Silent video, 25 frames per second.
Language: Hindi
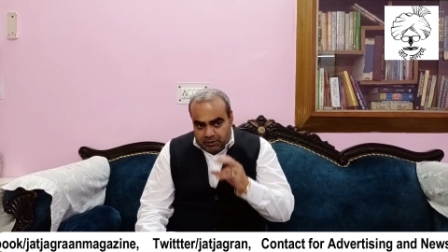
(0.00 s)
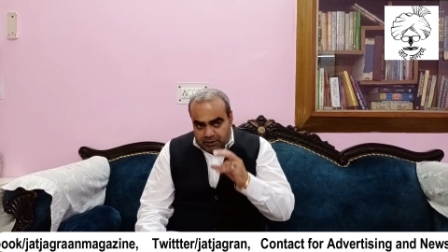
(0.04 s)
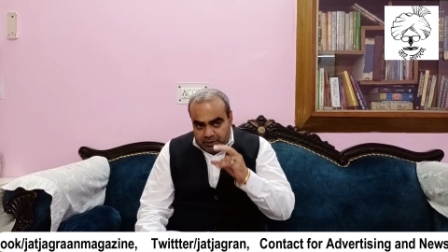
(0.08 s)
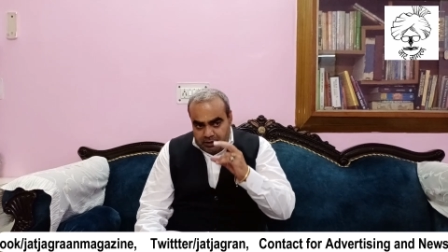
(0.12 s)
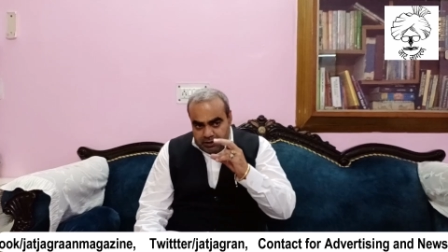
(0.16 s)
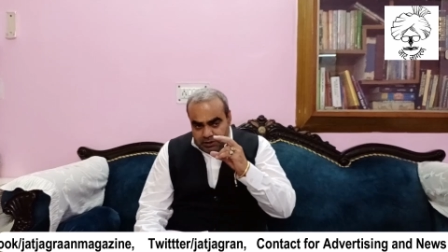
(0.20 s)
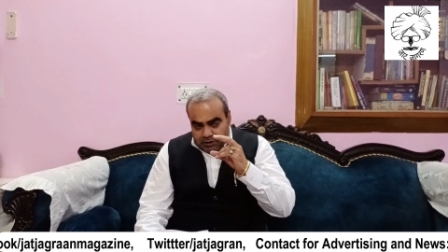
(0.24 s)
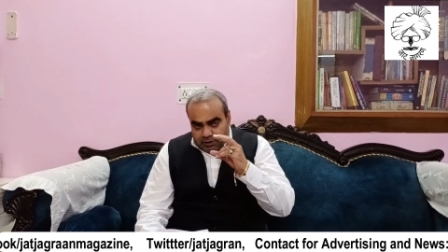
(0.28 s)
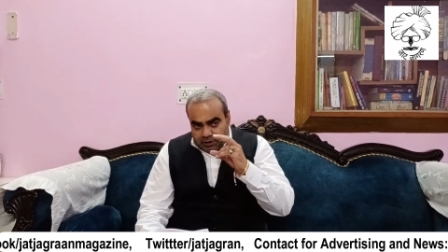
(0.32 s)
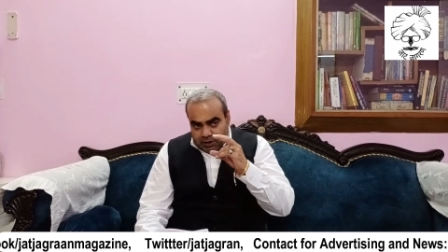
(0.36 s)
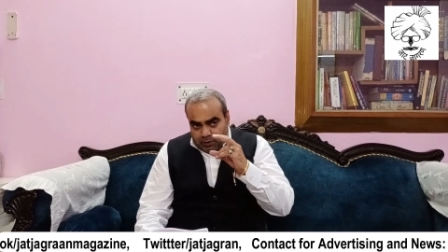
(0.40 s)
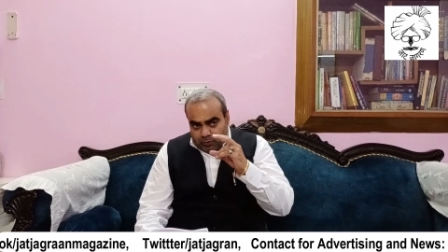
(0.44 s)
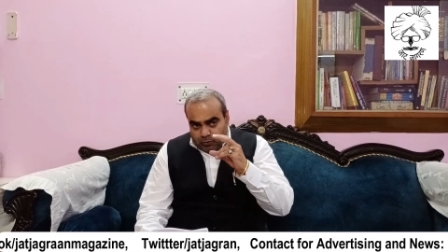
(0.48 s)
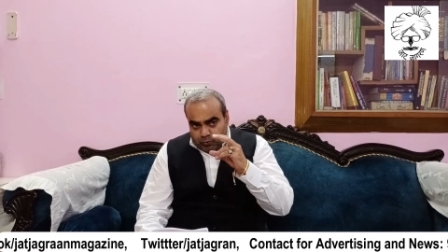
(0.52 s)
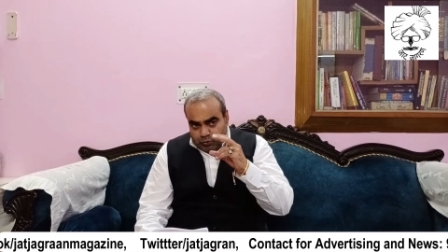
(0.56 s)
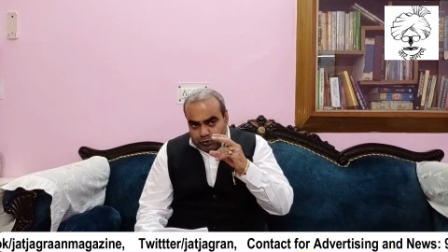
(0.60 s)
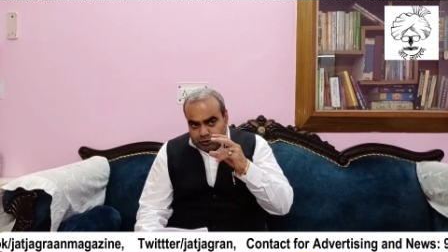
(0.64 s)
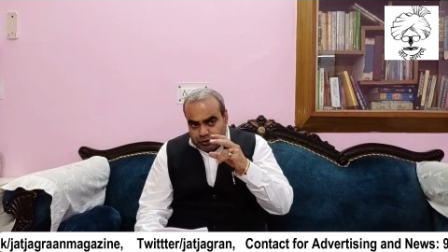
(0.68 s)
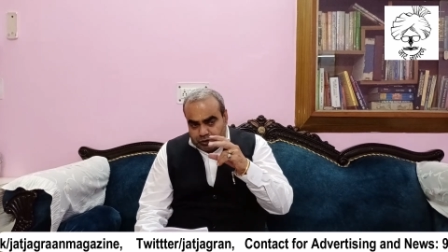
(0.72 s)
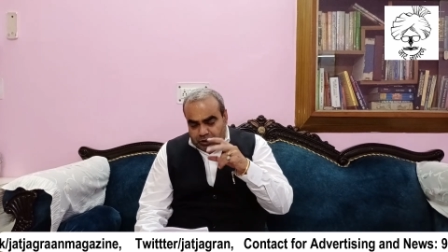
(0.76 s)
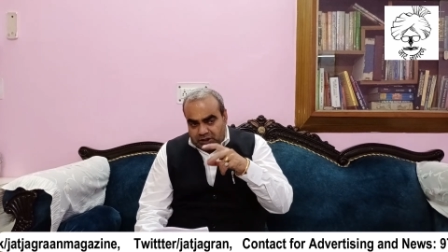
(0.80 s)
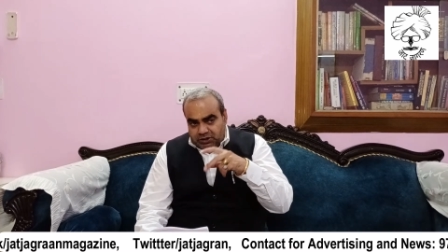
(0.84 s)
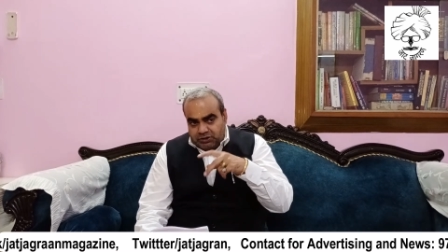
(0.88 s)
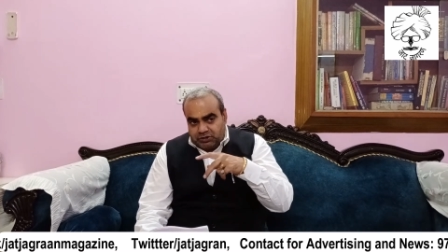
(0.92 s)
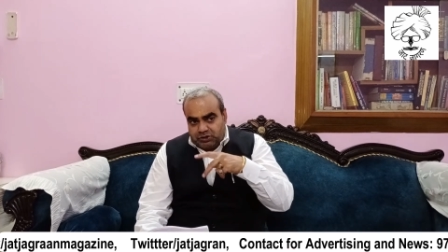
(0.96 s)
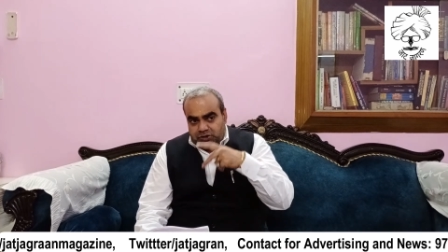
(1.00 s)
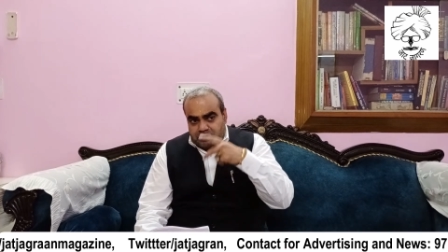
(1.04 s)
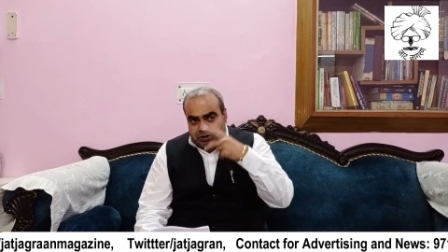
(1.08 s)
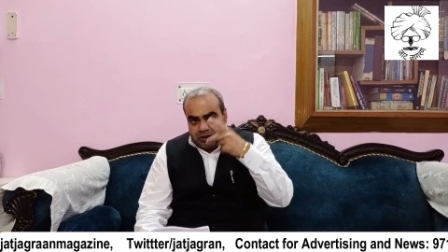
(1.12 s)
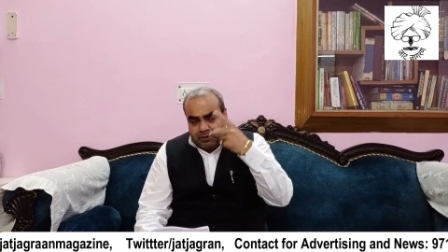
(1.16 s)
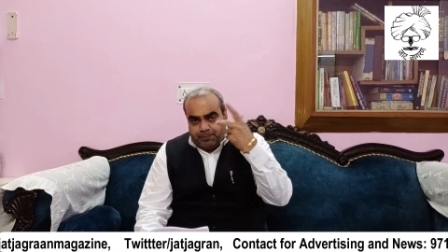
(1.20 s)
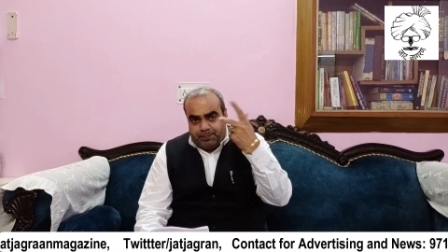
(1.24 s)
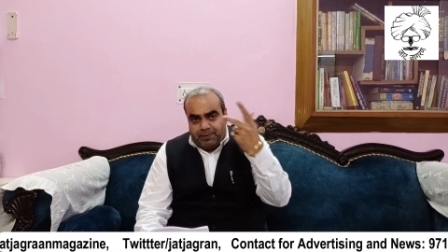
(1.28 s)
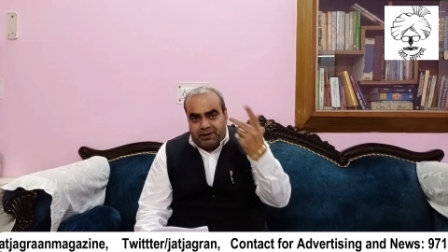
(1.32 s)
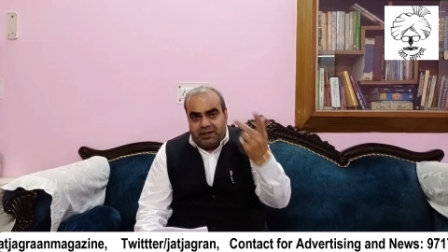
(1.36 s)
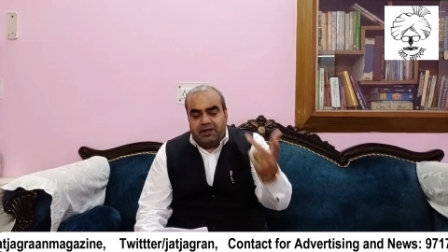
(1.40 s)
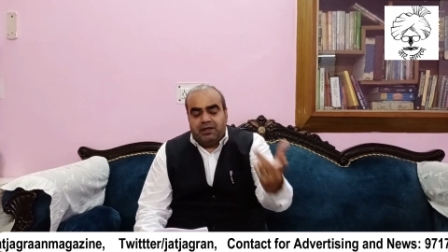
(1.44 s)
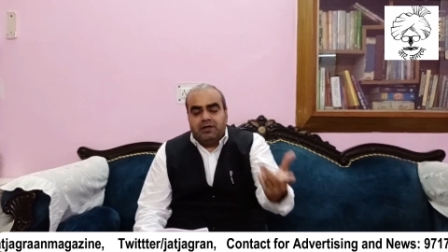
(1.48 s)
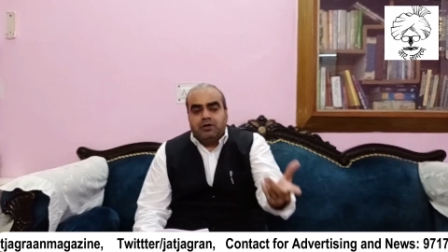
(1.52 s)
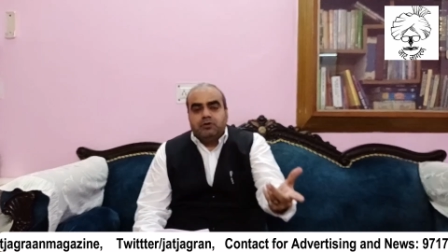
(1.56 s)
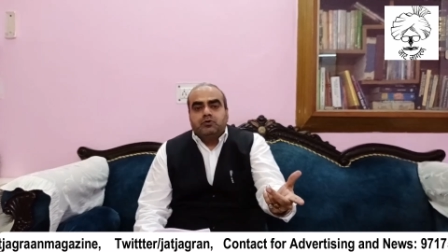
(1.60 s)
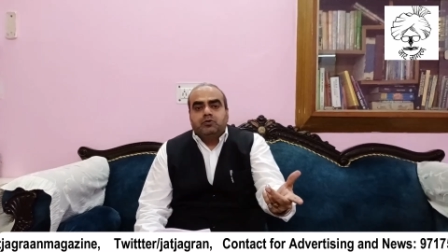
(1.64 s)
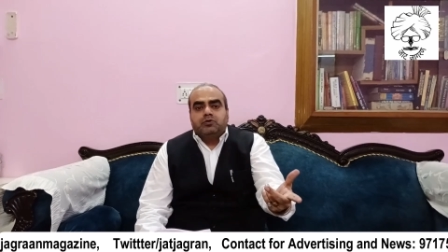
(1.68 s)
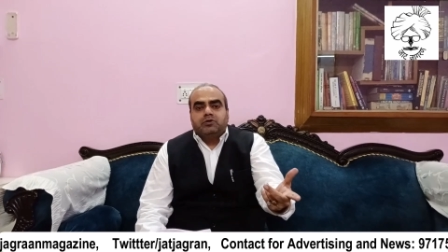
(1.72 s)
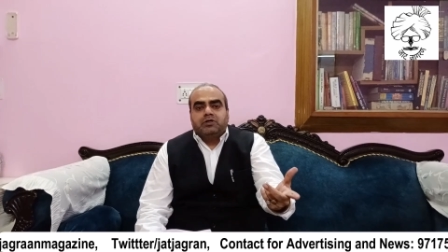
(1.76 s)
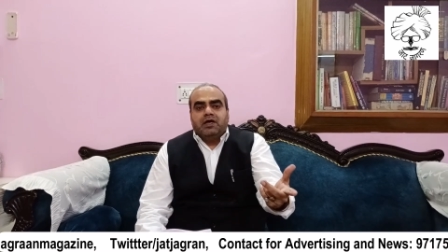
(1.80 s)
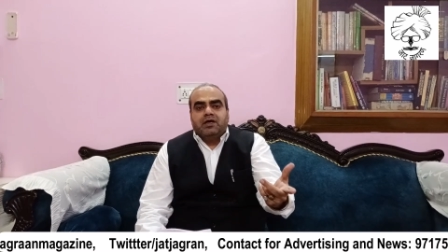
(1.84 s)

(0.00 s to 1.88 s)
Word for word: इनका कुछ शादी से पहले का जो